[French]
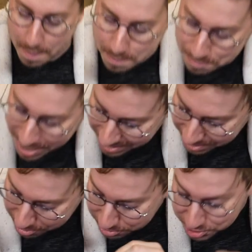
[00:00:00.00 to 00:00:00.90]

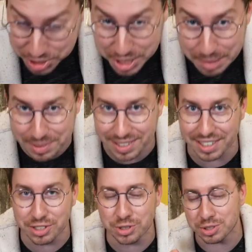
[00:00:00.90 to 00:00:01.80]
bag of chips.
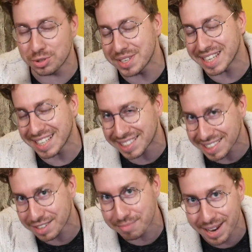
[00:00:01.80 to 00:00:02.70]
Je suis
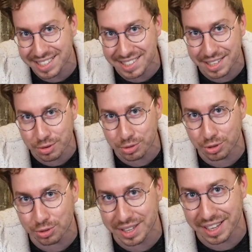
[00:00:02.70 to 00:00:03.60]
excessivement excité
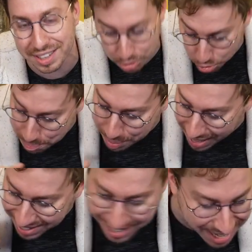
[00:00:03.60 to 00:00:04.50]
aujourd'hui, Internet, de te
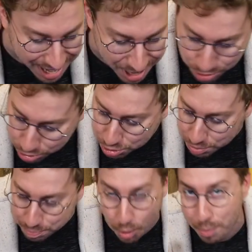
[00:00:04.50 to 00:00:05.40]
parler de ce
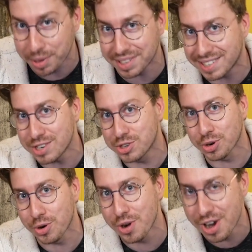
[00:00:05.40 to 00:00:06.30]
beau petit
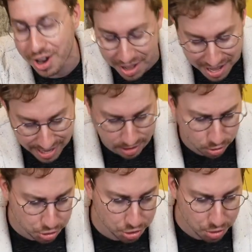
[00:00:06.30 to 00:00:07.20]
jeu-là, qui est
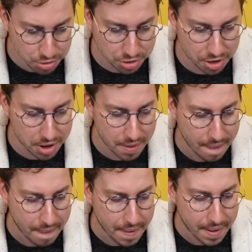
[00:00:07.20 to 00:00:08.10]
un jeu de...
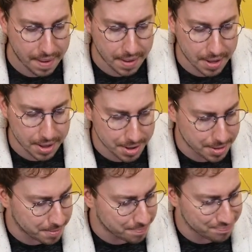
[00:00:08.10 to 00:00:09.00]

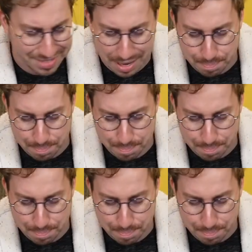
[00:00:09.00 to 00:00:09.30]
Euh,